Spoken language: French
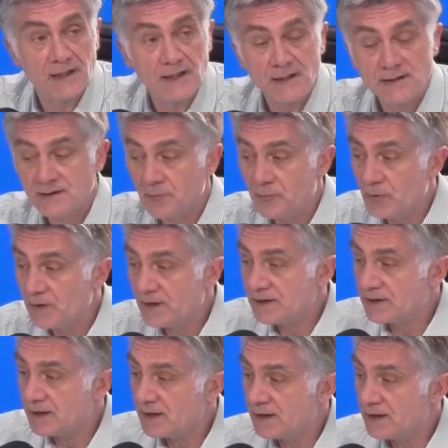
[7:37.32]
Ça peut
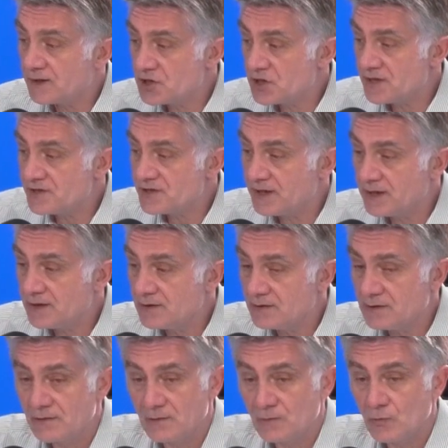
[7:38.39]
être à Shenzhen,
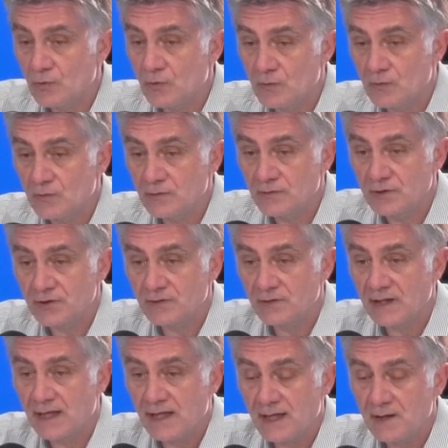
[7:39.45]
Hong Kong,
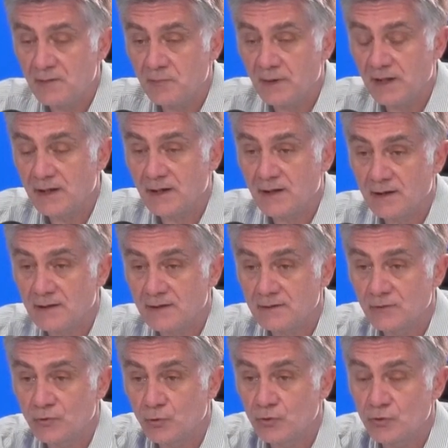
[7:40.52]
Shanghai, Pékin,
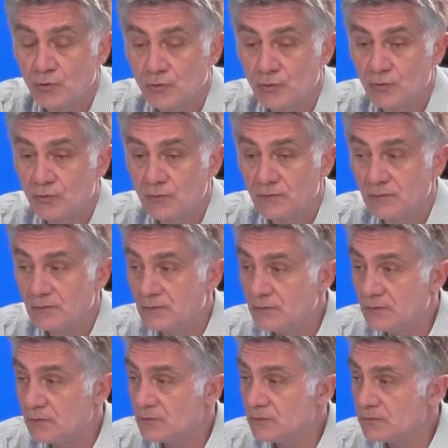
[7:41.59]
Tokyo, euh,
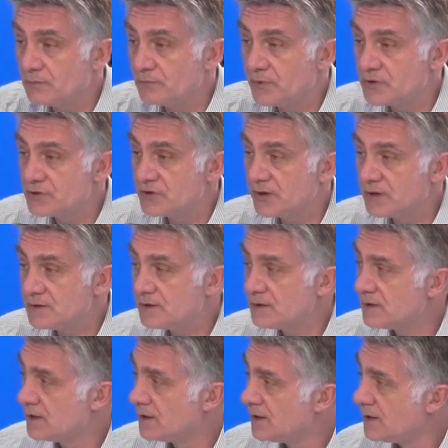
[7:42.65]
Londres, Boston.
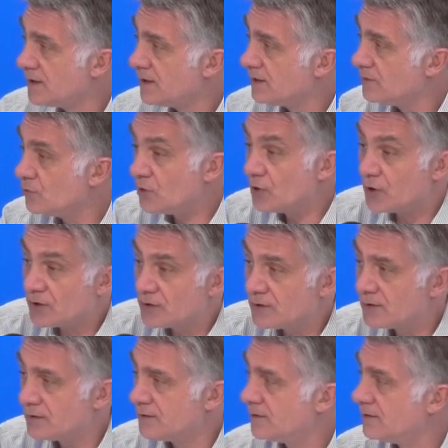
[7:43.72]
New
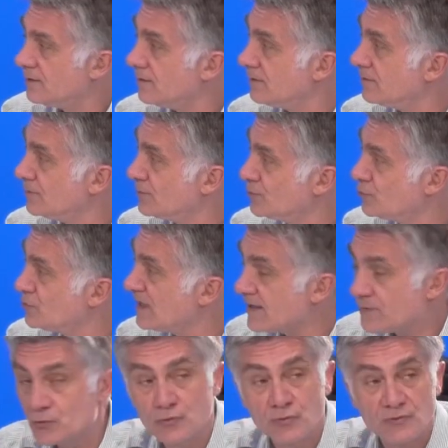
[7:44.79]
York. Euh, tout ça,
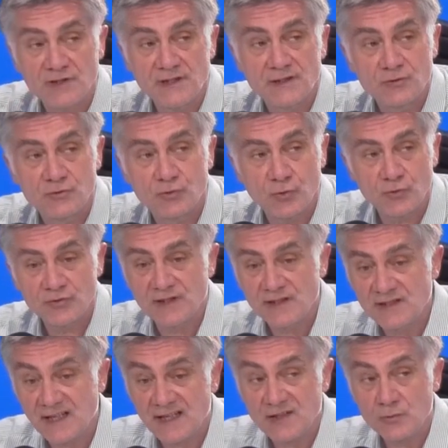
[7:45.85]
ce sont des zones, des
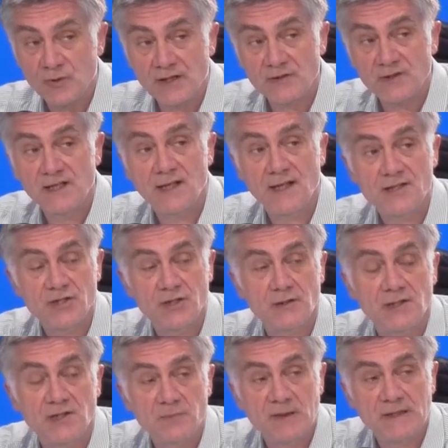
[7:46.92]
territoires dans lesquels j'ai une
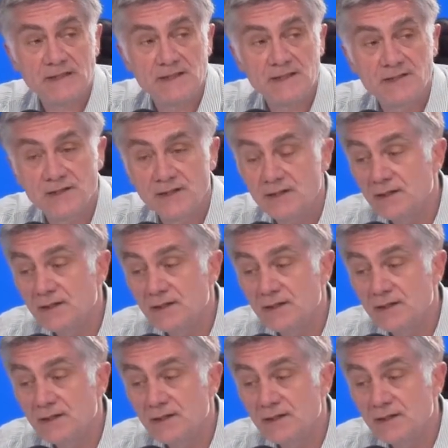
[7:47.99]
expertise